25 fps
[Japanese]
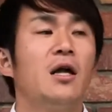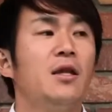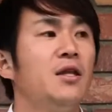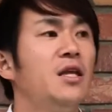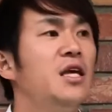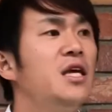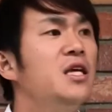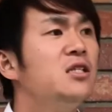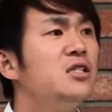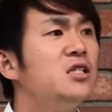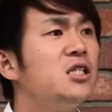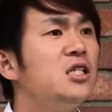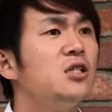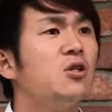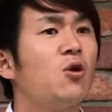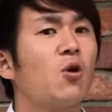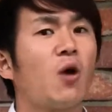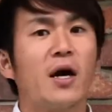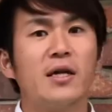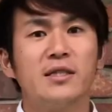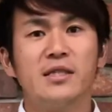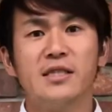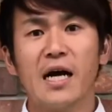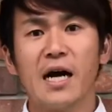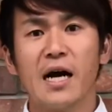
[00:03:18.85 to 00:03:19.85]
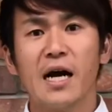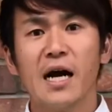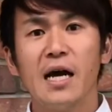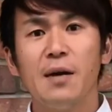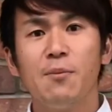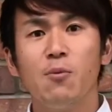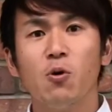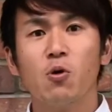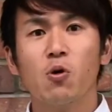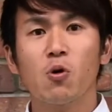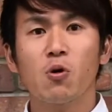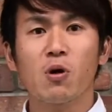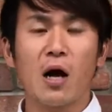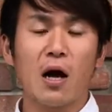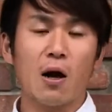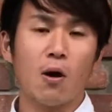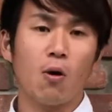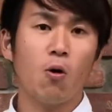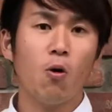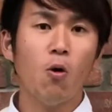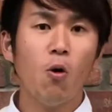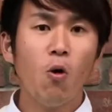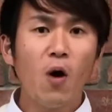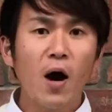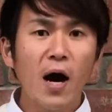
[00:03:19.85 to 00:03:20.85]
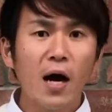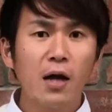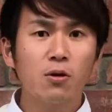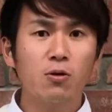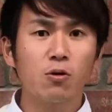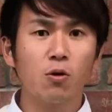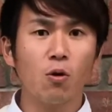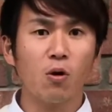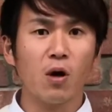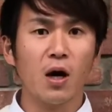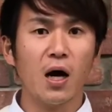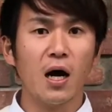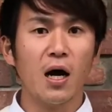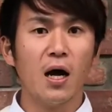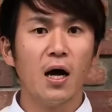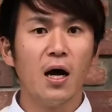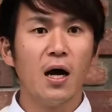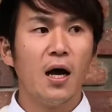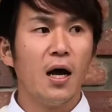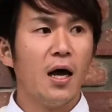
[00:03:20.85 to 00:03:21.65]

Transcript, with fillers: 人参とかじゃがいもとかご飯とか、